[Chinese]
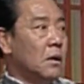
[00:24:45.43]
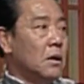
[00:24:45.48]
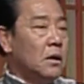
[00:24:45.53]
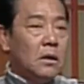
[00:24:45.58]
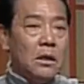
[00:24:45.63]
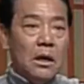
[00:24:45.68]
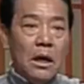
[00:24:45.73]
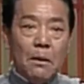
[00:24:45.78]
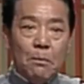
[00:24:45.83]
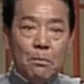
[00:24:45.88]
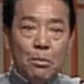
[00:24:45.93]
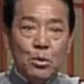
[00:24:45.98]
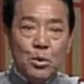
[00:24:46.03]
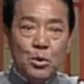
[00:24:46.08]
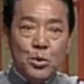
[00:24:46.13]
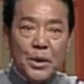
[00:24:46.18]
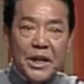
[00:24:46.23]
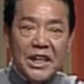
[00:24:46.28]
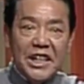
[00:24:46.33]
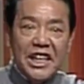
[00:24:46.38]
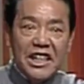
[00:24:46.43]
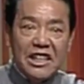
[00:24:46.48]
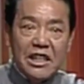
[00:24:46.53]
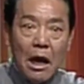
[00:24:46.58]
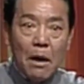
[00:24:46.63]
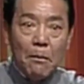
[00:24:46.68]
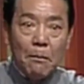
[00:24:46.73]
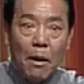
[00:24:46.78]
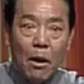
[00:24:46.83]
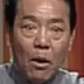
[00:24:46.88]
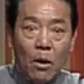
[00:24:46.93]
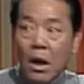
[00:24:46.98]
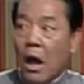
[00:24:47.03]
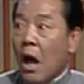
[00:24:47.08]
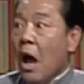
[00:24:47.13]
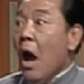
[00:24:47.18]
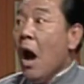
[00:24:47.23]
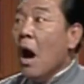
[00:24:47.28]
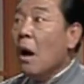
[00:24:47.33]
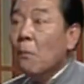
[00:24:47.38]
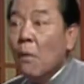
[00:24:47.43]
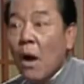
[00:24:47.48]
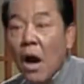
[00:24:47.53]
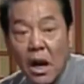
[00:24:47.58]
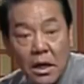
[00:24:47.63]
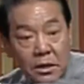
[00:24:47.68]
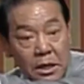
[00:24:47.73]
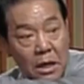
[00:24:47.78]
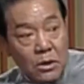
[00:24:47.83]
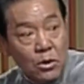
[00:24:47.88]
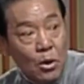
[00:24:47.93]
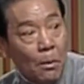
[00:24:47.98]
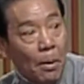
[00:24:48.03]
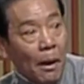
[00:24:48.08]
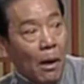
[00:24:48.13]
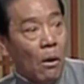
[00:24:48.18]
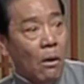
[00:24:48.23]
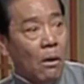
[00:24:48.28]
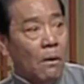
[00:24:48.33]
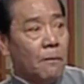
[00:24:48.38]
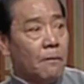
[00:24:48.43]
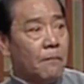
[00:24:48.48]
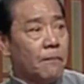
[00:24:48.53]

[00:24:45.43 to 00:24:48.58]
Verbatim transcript: 也不追这张宝了，啊，抹身就跑。